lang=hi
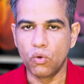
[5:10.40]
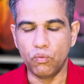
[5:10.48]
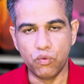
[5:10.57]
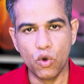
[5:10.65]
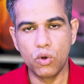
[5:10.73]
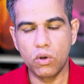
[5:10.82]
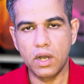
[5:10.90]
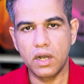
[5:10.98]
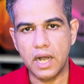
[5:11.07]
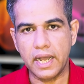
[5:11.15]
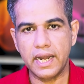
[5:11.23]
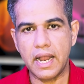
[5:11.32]
वो
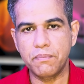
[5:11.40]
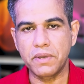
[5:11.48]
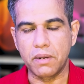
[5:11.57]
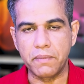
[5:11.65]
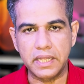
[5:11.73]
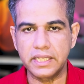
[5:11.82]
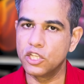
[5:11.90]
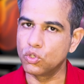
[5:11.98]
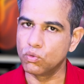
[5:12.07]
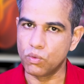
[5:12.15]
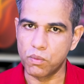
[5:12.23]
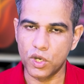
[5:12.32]
अगर आप कर पाते हैं तो
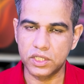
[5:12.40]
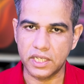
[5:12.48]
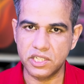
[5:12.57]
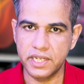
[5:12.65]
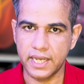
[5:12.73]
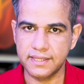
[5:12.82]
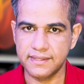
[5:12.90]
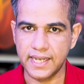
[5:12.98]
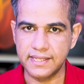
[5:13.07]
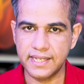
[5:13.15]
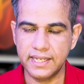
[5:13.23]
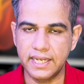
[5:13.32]
वो बहुत अच्छी
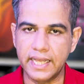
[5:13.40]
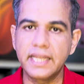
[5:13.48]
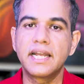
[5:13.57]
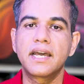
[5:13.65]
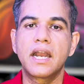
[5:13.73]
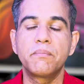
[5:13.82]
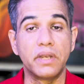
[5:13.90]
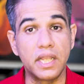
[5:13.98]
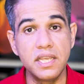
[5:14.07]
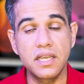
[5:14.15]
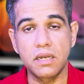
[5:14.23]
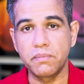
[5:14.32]
एक्सरसाइज है लेकिन अगर आप
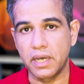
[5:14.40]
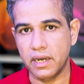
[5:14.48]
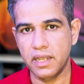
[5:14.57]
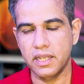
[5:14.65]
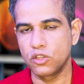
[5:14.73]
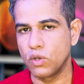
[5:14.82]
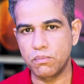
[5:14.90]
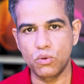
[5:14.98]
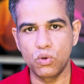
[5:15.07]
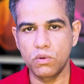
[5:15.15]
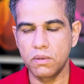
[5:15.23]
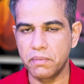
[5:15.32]
नहीं कर पा रहे हैं तो
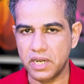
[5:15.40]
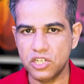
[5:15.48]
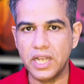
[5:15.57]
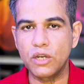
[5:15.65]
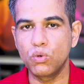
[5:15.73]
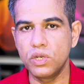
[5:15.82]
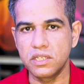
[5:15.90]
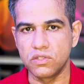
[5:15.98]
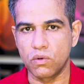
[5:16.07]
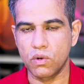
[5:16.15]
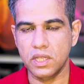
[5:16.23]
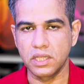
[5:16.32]
आपको परेशान होने की
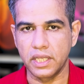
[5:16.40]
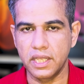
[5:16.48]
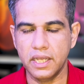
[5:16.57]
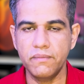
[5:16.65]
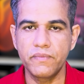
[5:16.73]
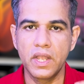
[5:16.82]
ज़रूरत नहीं है